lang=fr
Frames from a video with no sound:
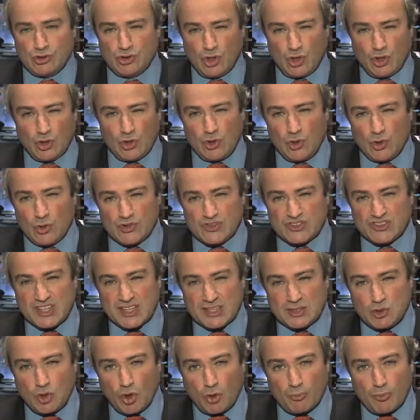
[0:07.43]
dans le
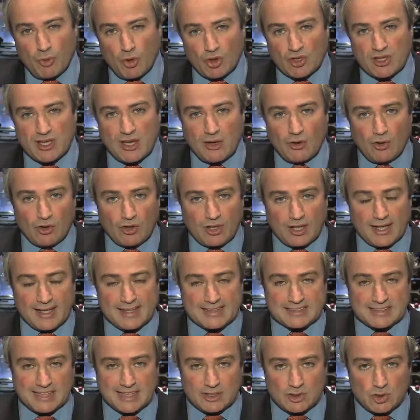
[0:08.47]
secteur bancaire en
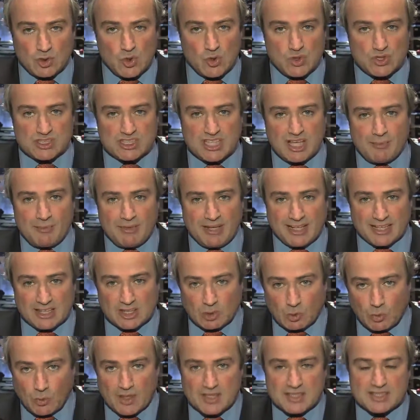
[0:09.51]
Grèce, la deuxième et la
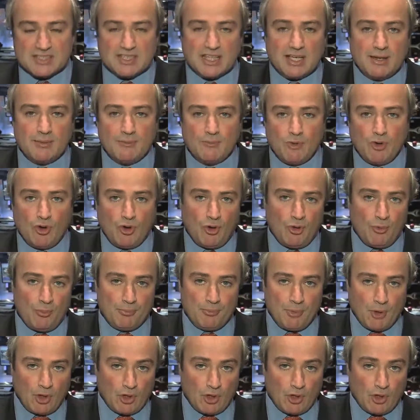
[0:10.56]
troisième euh,